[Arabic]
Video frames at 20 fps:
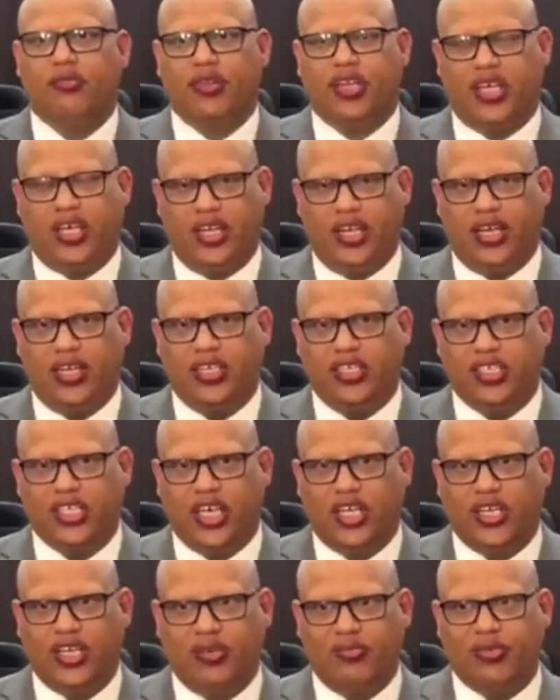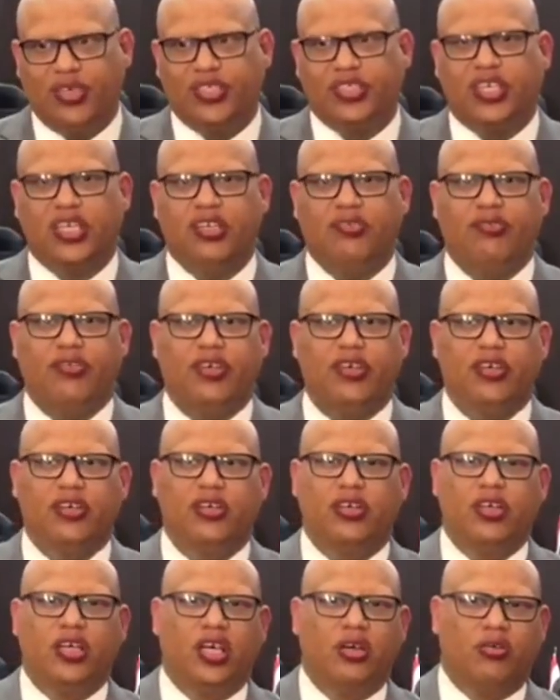من خلال لجانه المختلفة
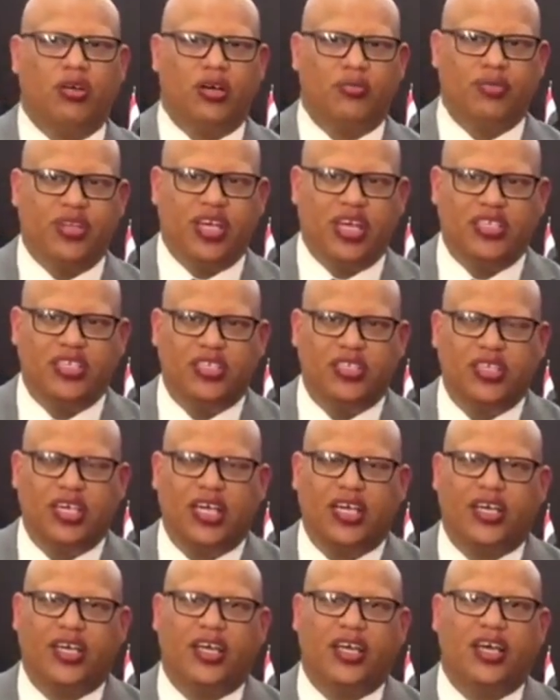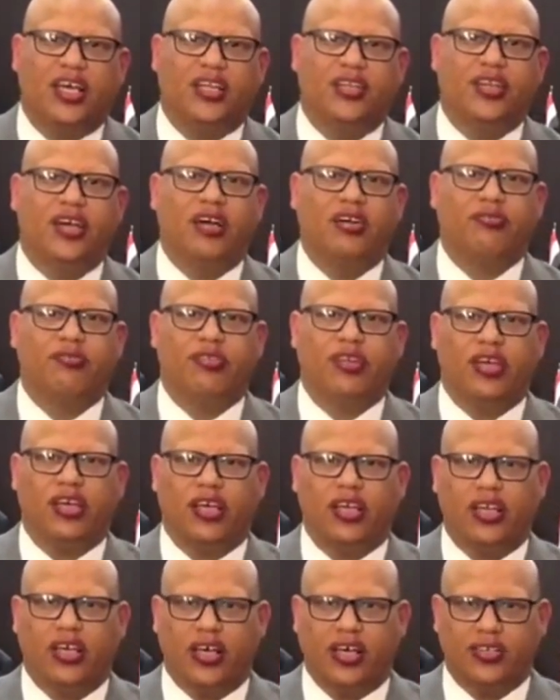ومن اجل تحقيق
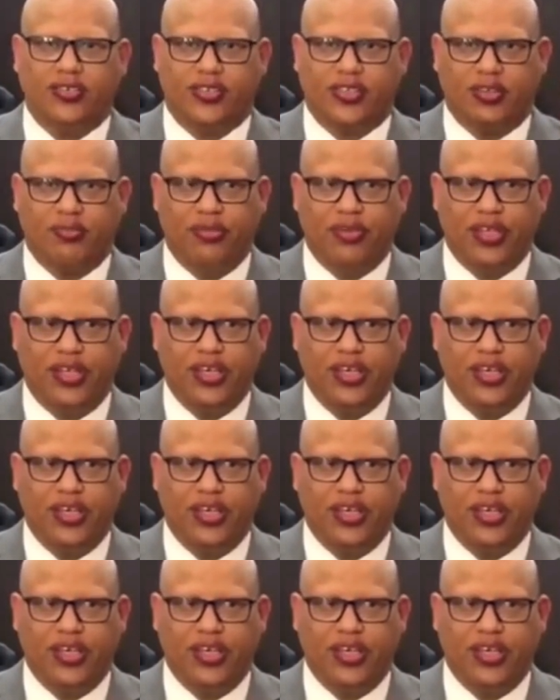اهدافنا الخاصه